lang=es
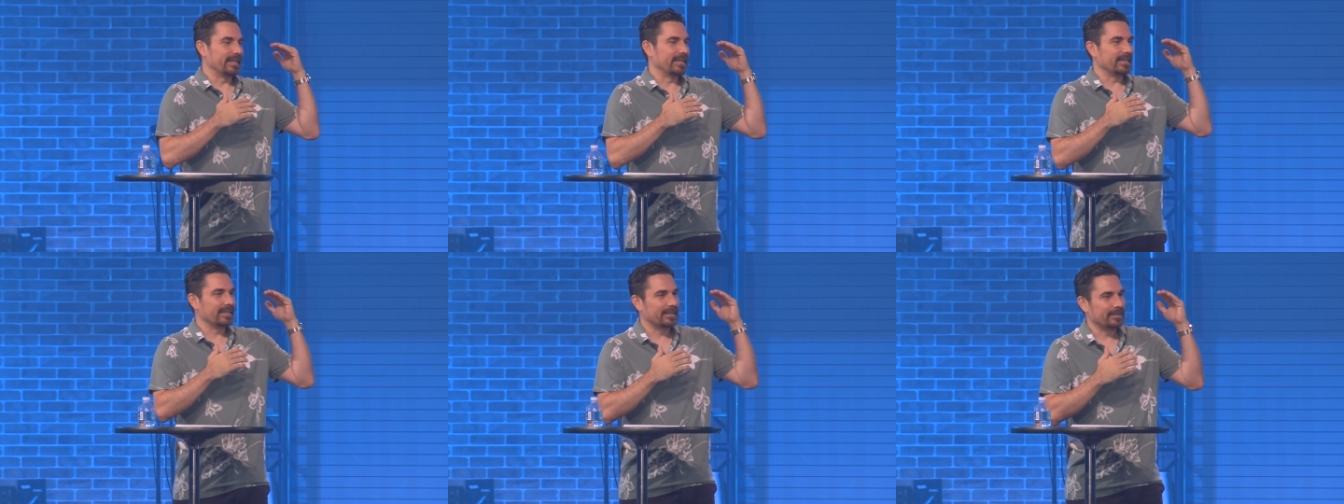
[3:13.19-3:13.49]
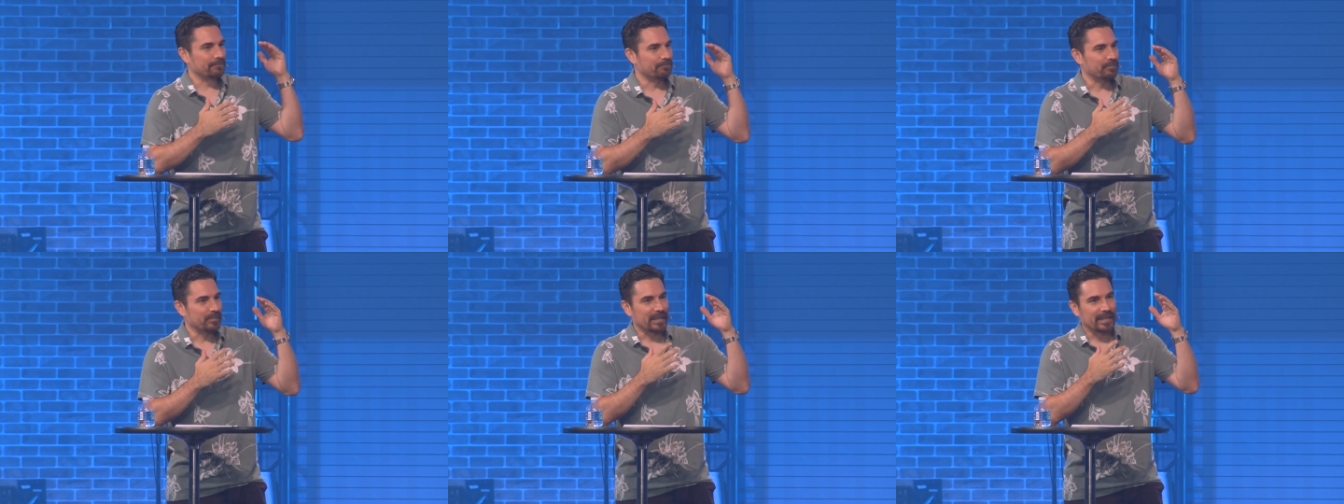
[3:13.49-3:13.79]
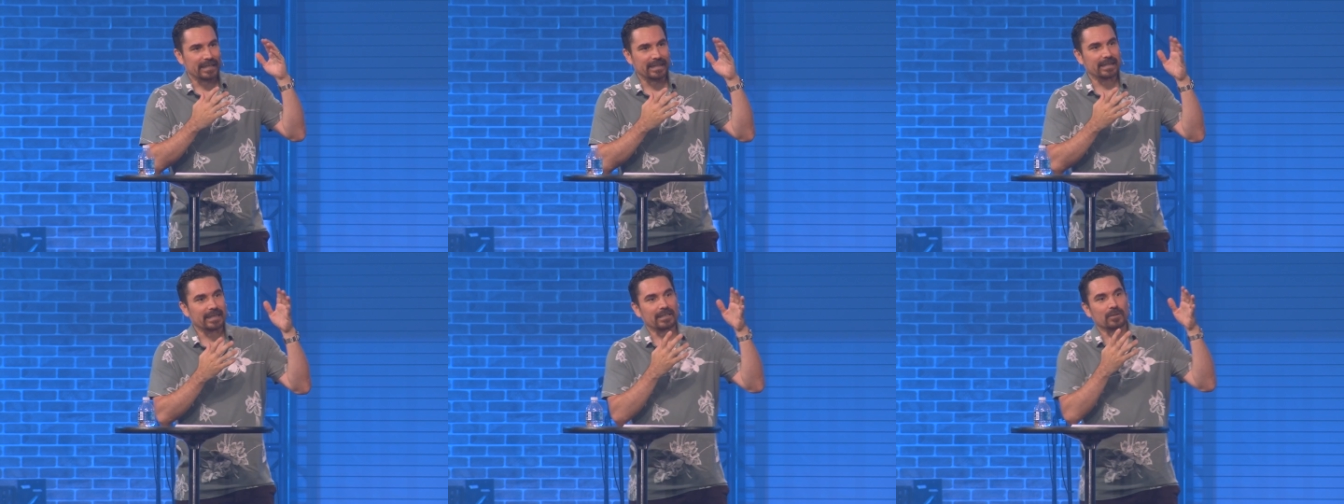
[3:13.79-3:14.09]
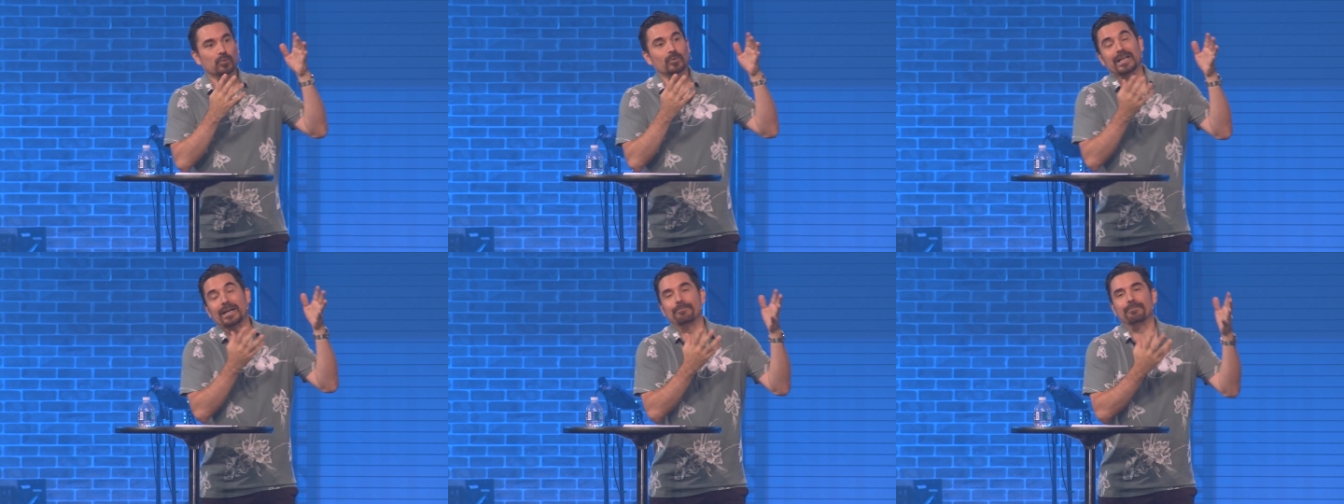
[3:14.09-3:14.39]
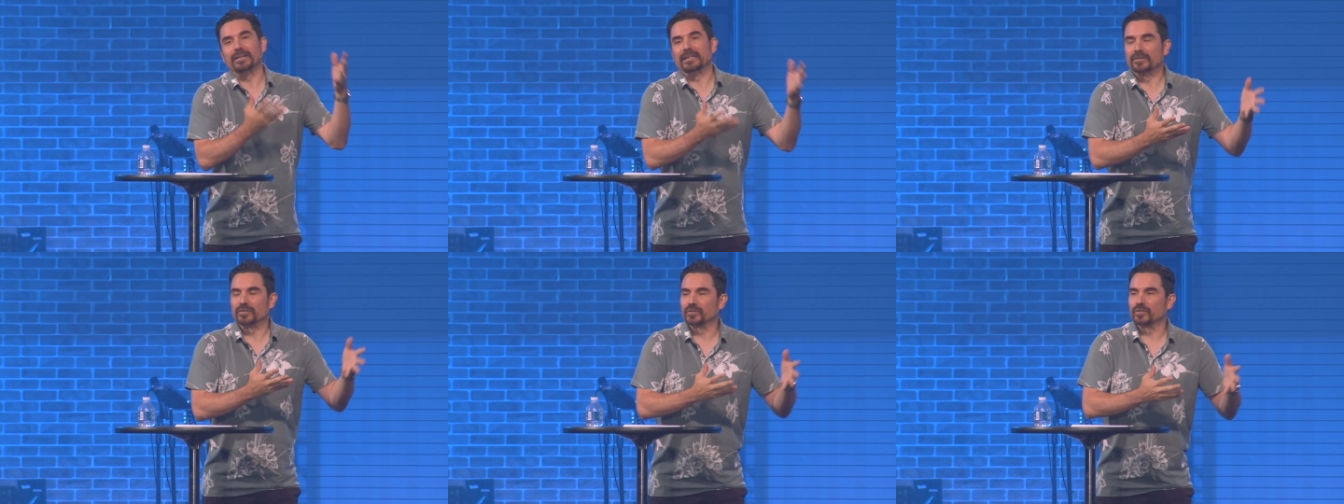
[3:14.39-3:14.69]
en,
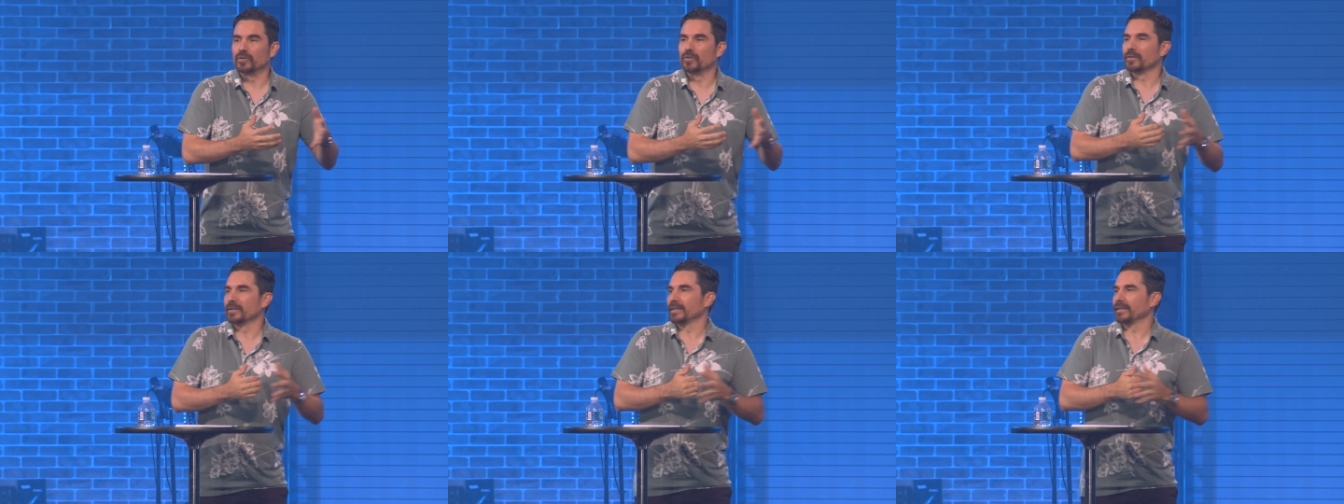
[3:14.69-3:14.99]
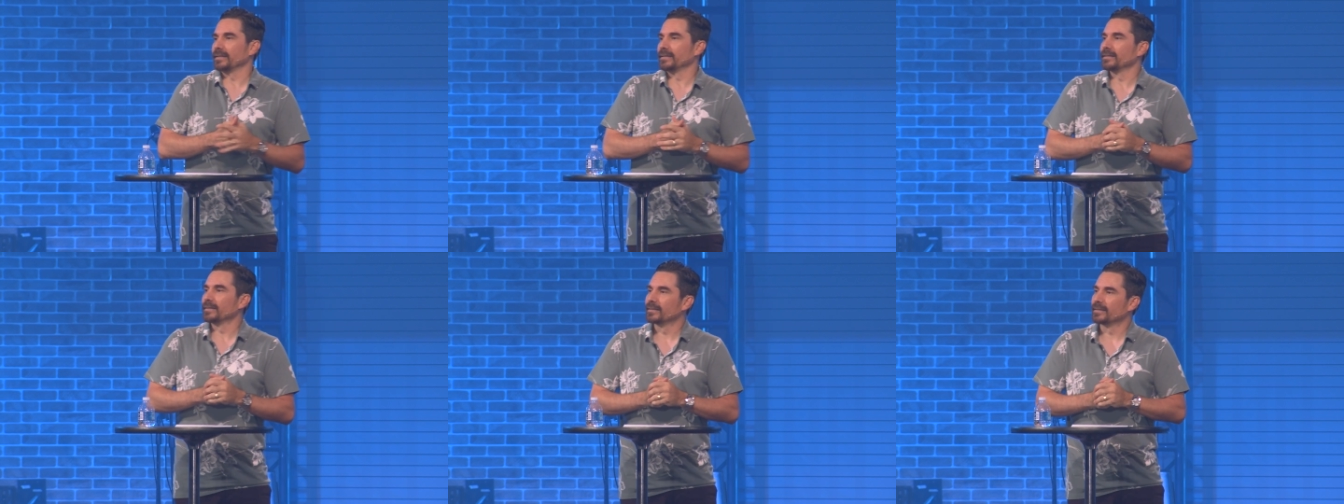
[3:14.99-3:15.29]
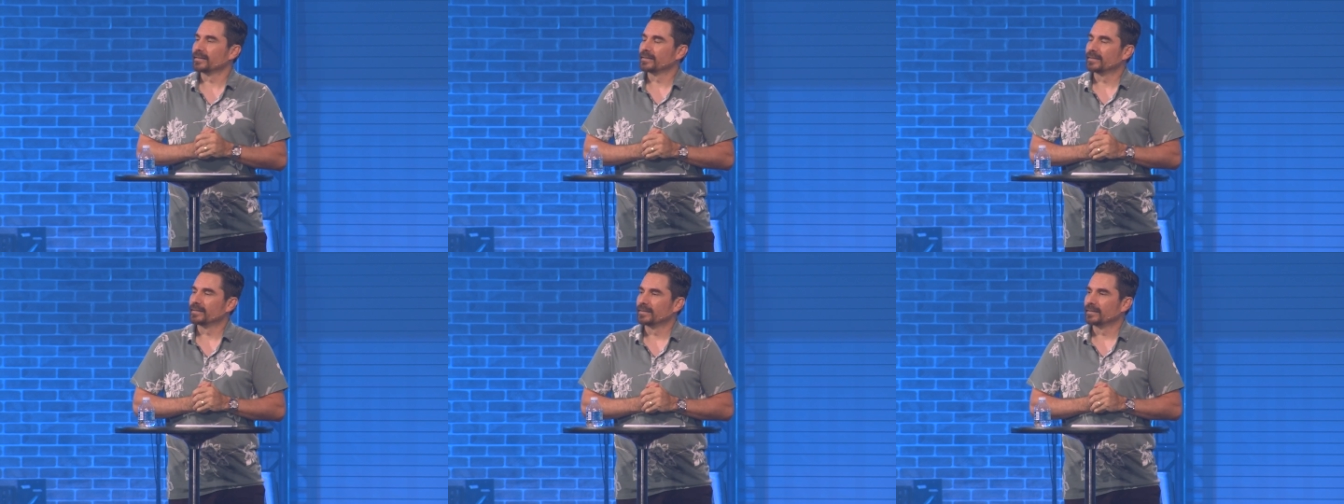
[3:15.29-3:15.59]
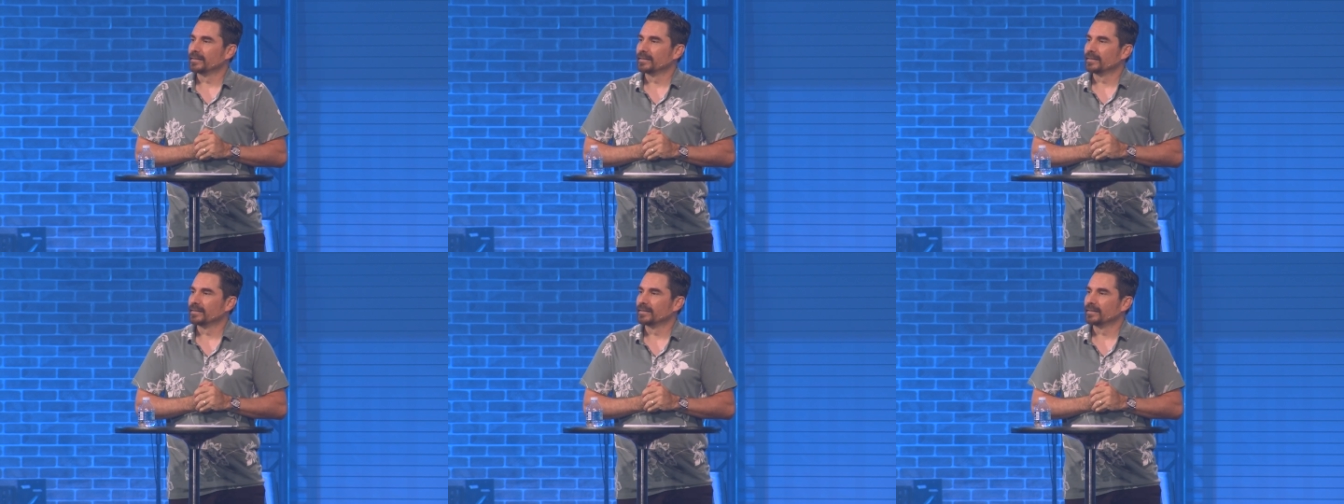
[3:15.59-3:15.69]
alguna persona,